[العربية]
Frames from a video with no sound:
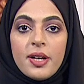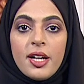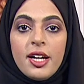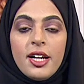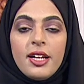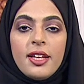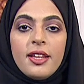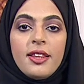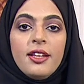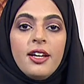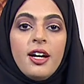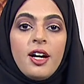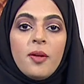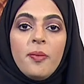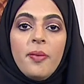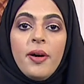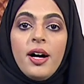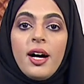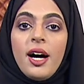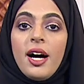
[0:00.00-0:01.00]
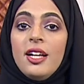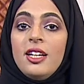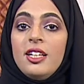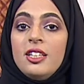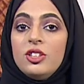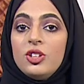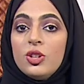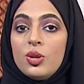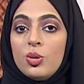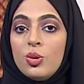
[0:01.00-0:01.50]
حيث يقبع على
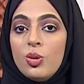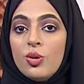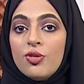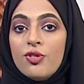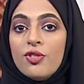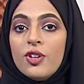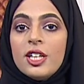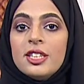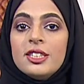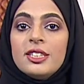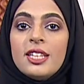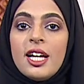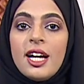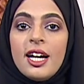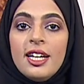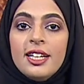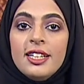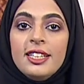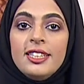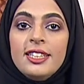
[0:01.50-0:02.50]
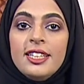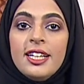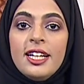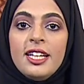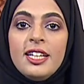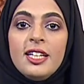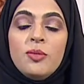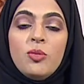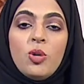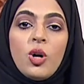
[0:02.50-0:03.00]
الجروف الساحلية
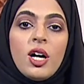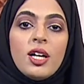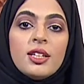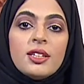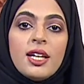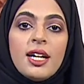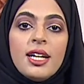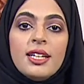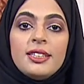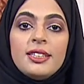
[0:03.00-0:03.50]
لمقاطعة